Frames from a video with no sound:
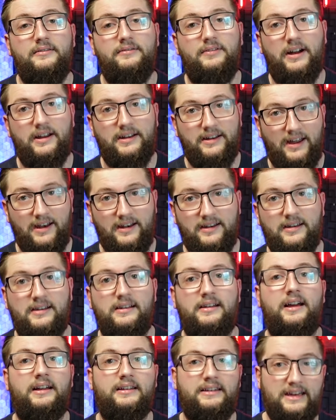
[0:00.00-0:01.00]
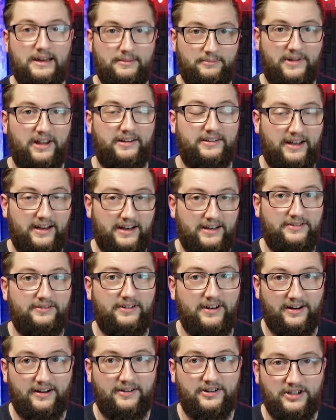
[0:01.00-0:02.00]
war dann, nachdem das alles
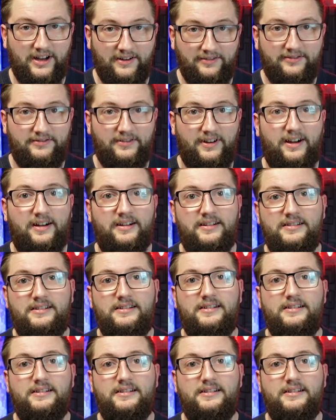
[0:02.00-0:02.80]
wieder geschafft war,